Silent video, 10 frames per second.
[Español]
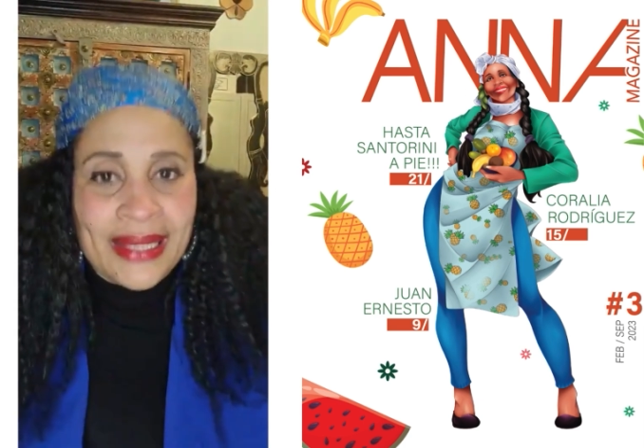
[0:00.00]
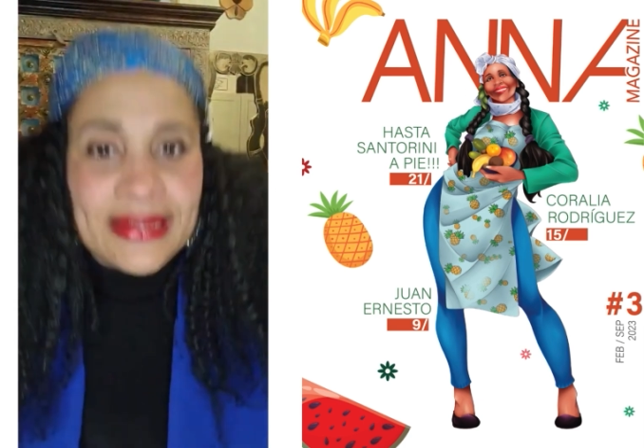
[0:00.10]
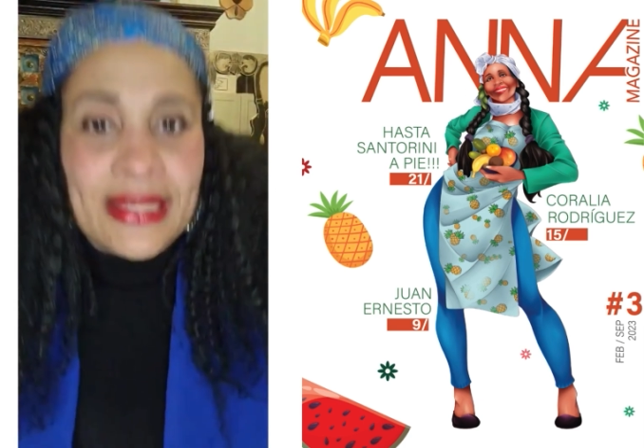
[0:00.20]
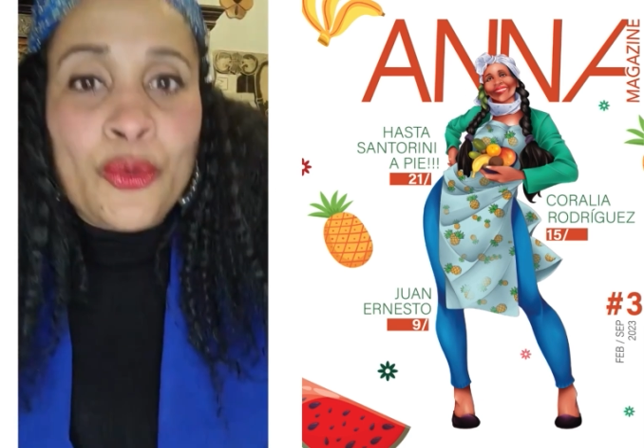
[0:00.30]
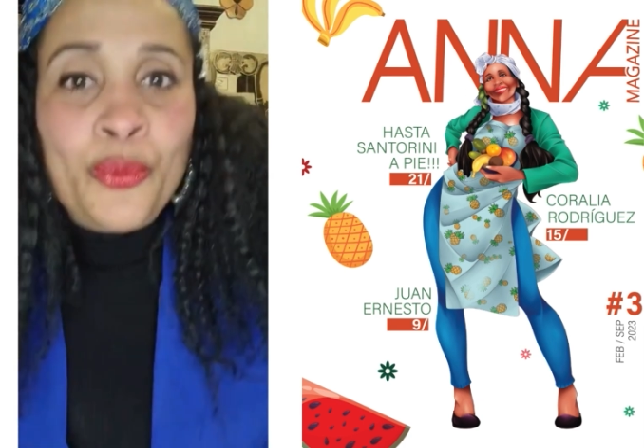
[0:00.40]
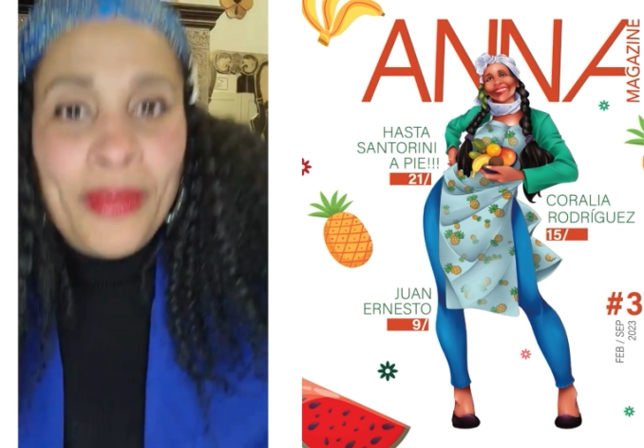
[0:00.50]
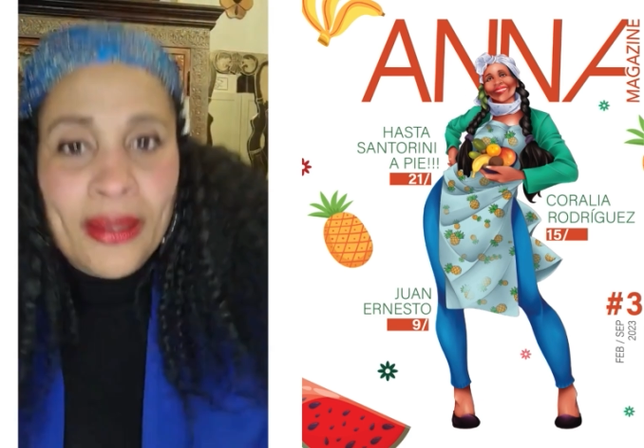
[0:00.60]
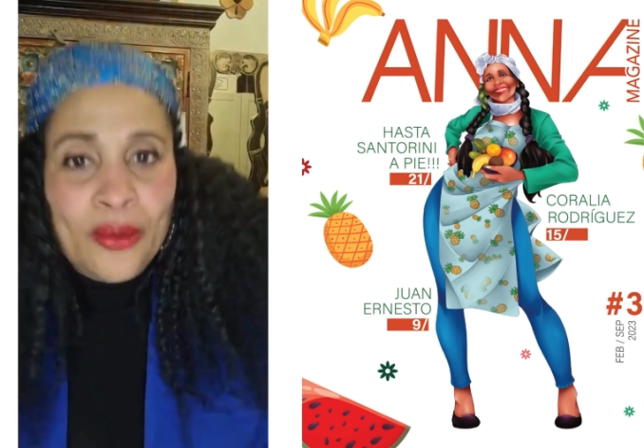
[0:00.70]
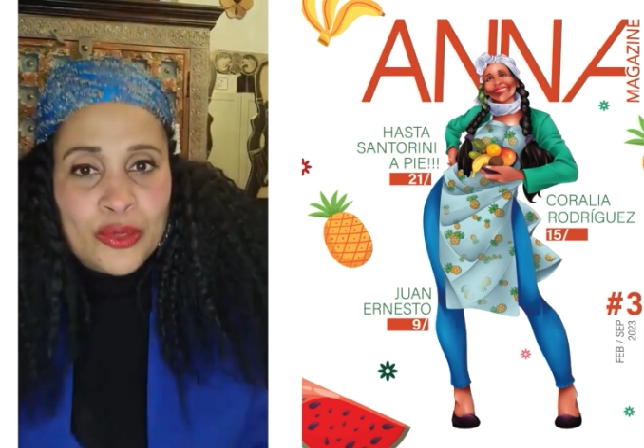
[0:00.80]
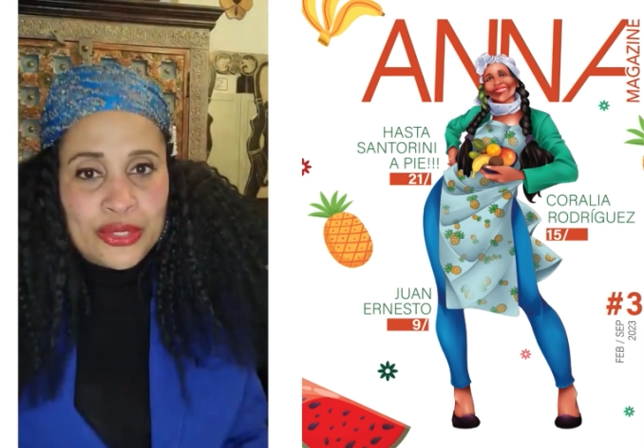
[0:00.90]
según
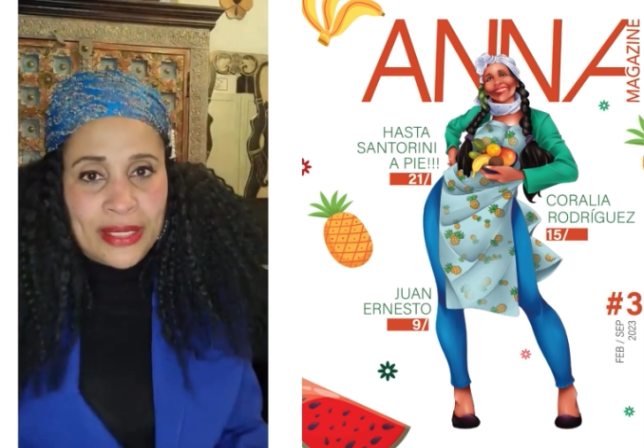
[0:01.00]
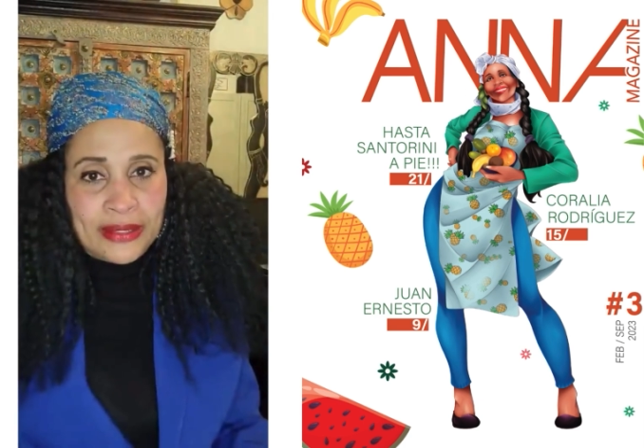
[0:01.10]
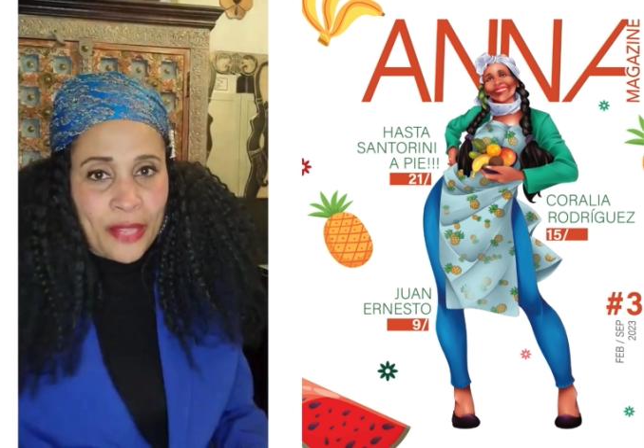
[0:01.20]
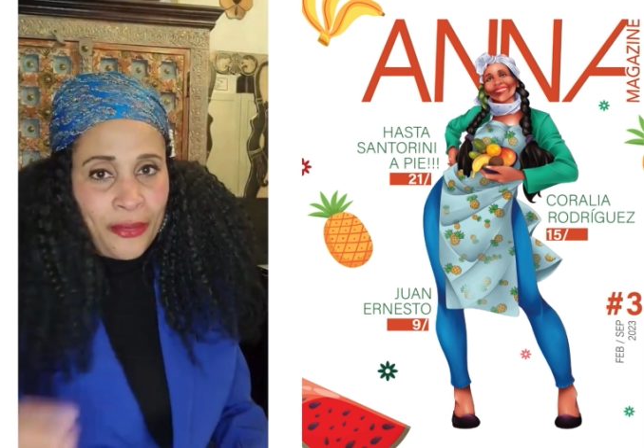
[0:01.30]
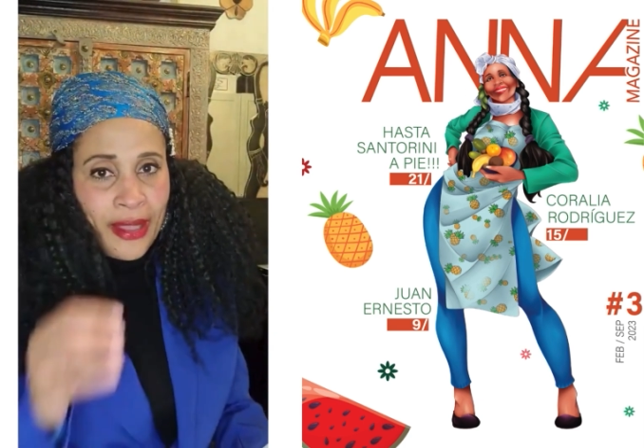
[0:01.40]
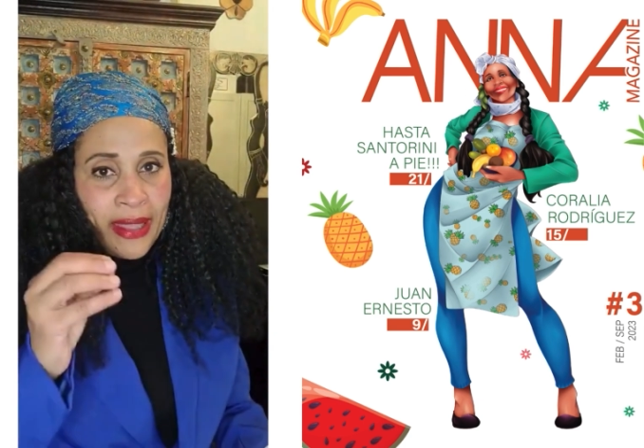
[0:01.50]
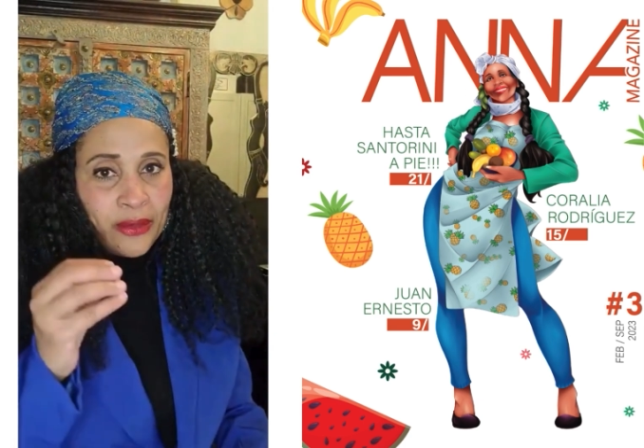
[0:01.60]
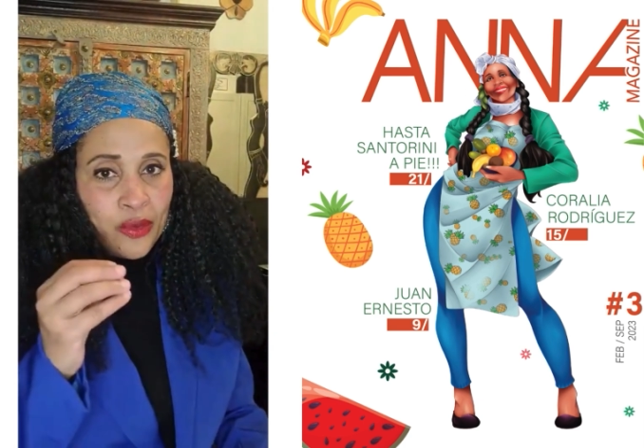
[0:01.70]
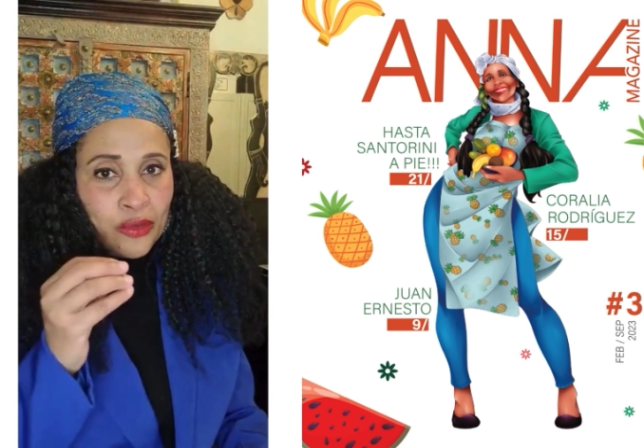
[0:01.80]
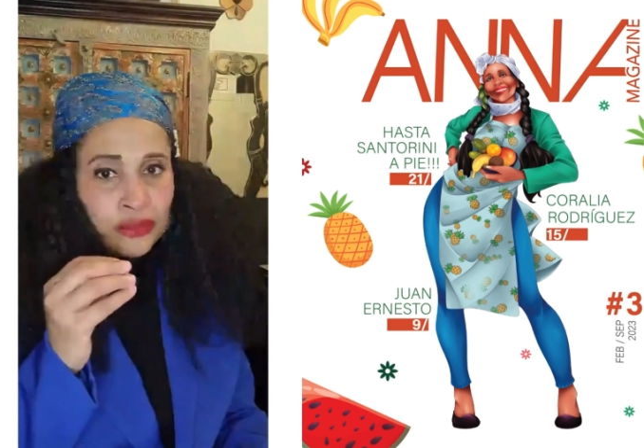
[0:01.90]
me gusta
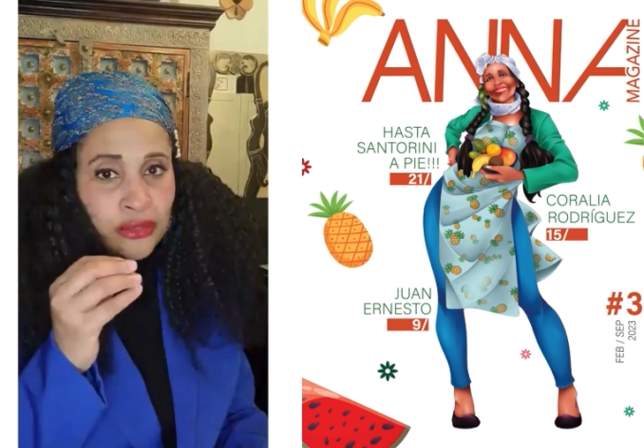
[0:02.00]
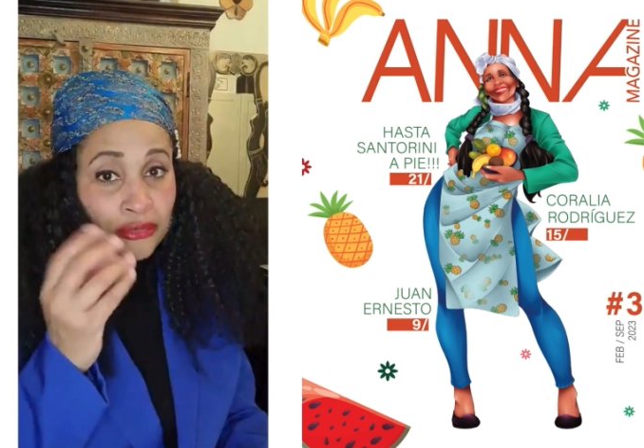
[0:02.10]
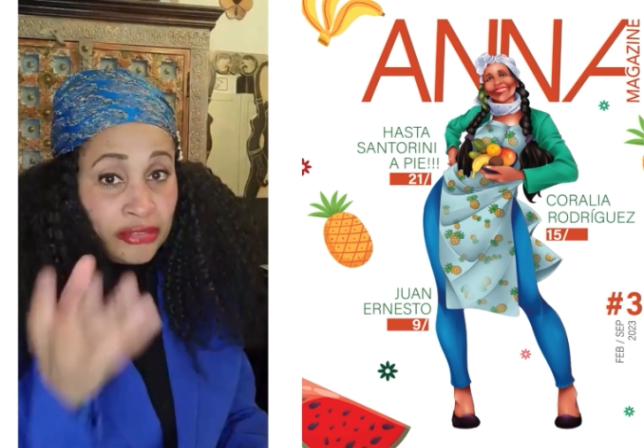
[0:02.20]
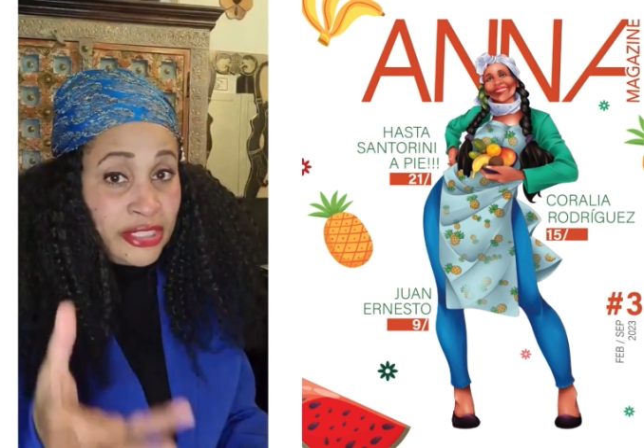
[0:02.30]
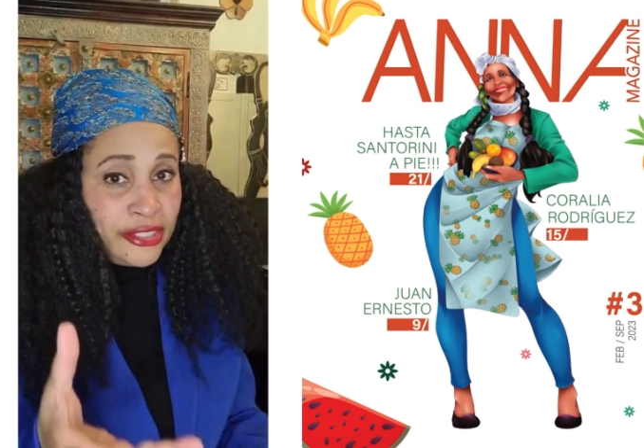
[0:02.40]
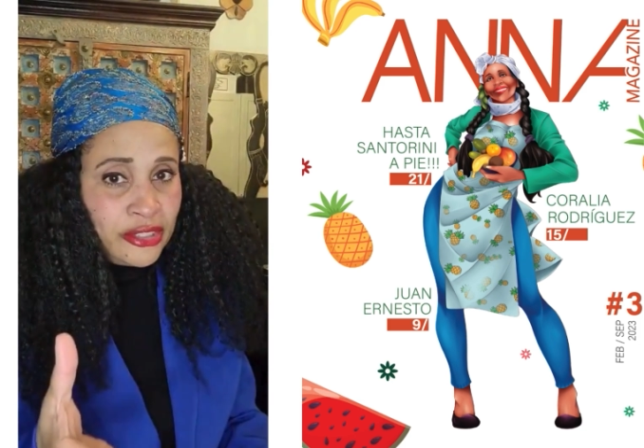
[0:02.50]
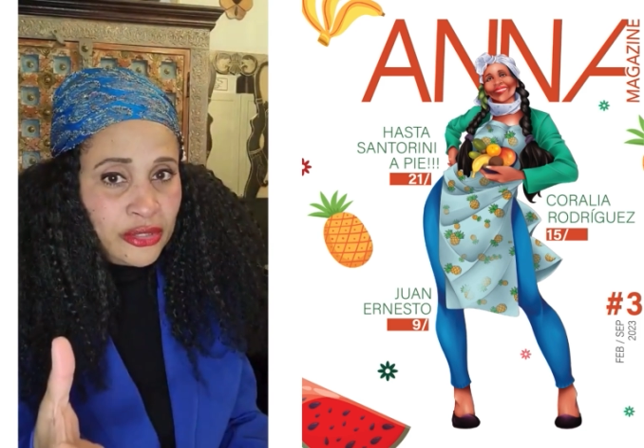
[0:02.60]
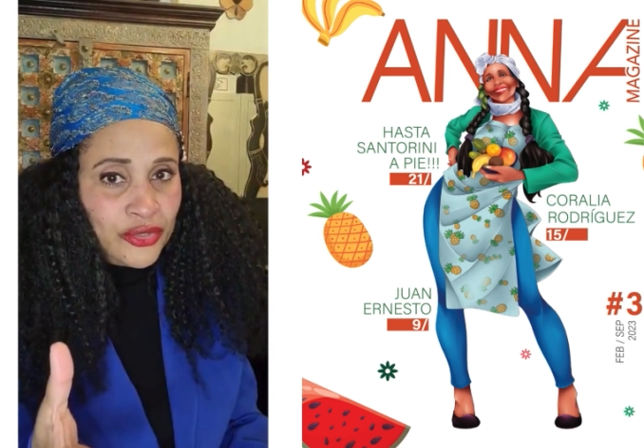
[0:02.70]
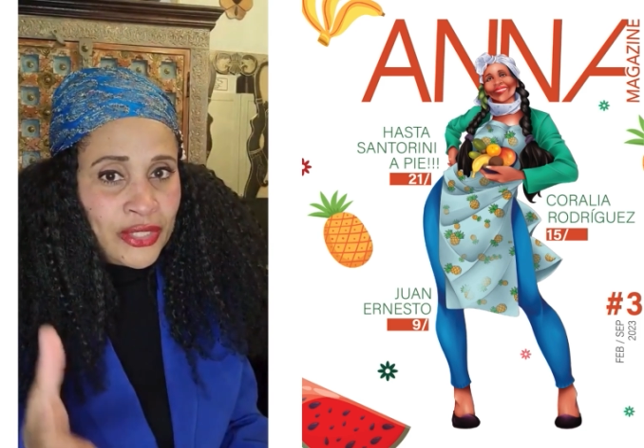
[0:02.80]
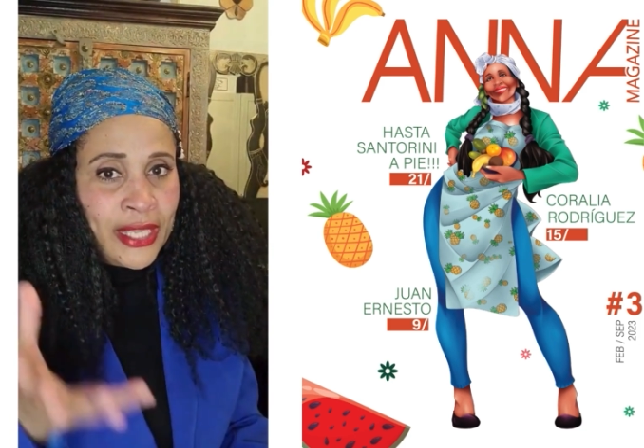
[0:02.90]
trabajar con,
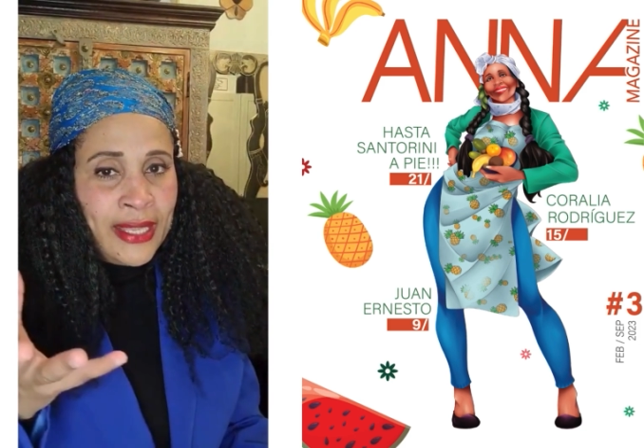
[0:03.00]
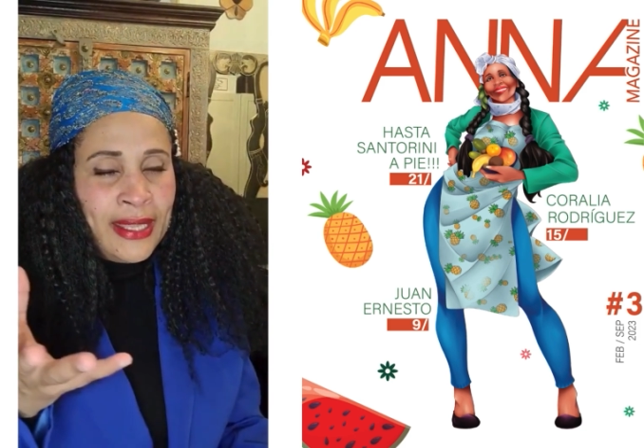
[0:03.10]
niños,